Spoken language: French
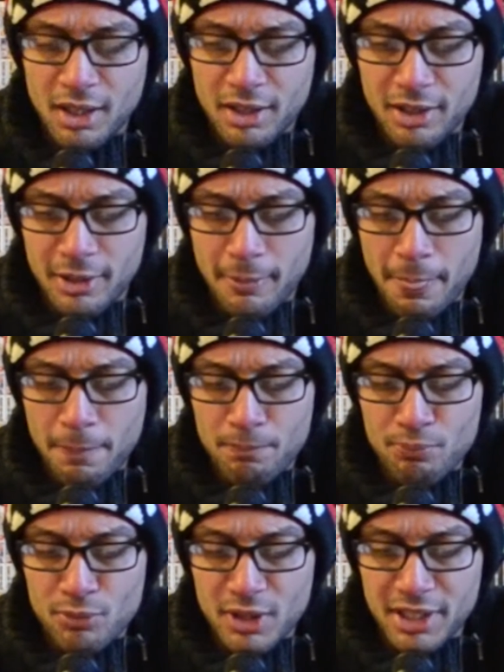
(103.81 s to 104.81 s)

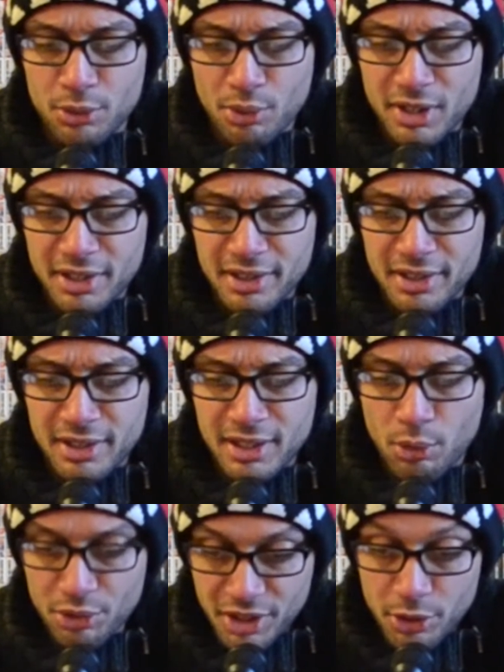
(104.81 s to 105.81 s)
Euh, et donc les,
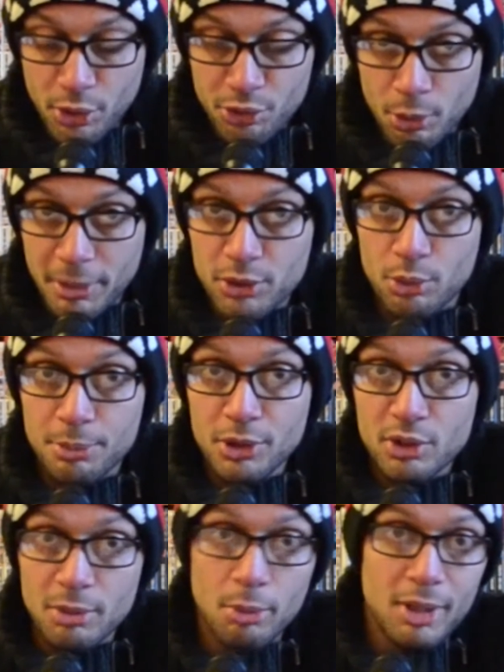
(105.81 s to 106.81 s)
gros éditeurs ne sont pas trompés,
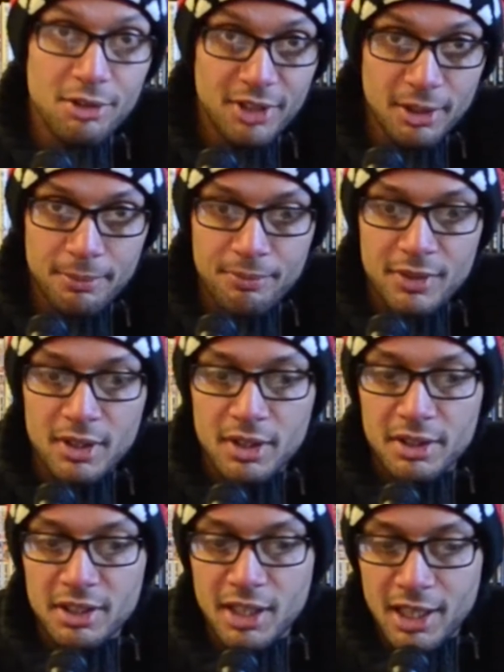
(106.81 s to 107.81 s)
notamment Marvel.
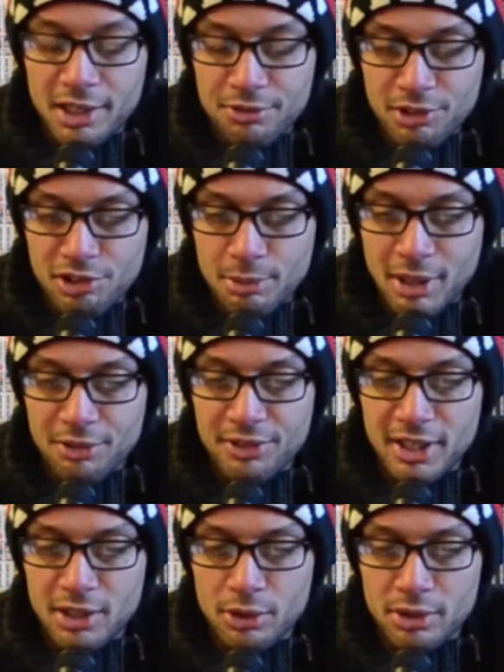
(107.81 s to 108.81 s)
Il est arrivé chez
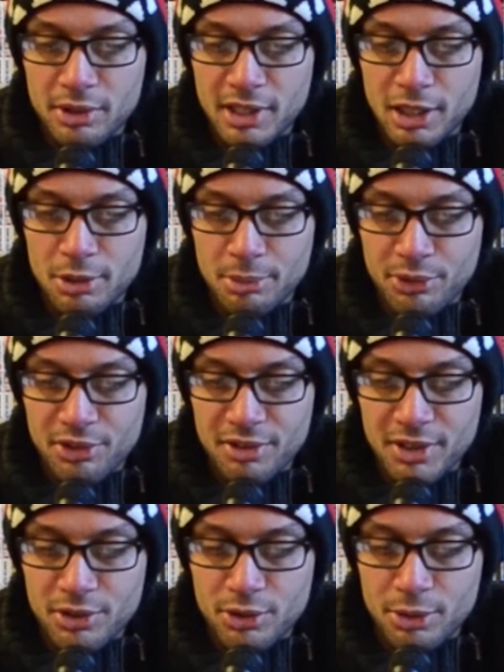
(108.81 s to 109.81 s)
Marvel, euh, il a commencé
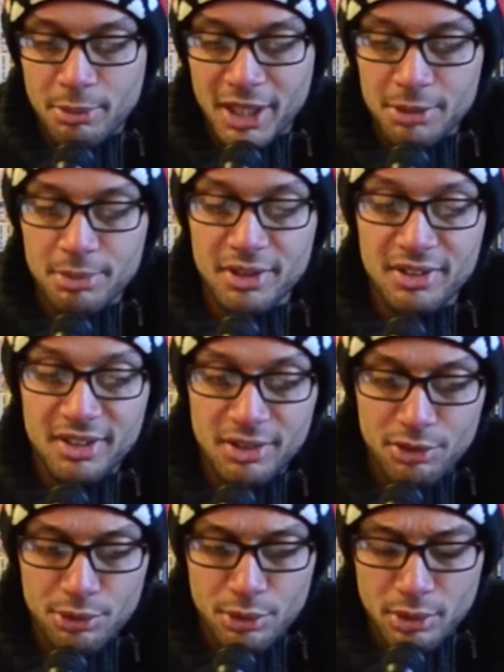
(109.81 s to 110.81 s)
avec euh, Brian
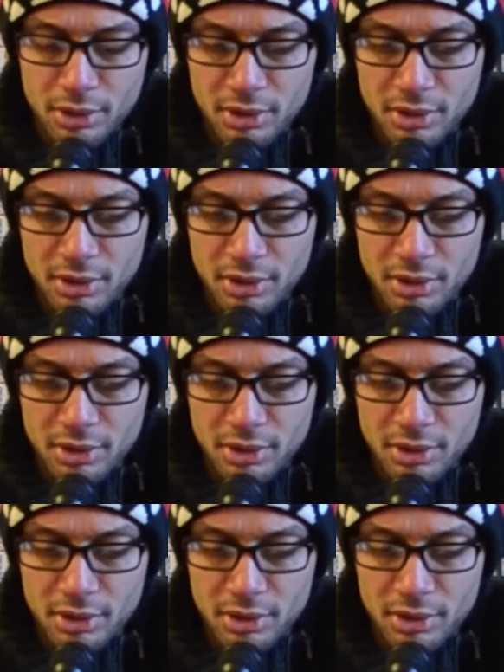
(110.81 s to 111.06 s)
Bendy sur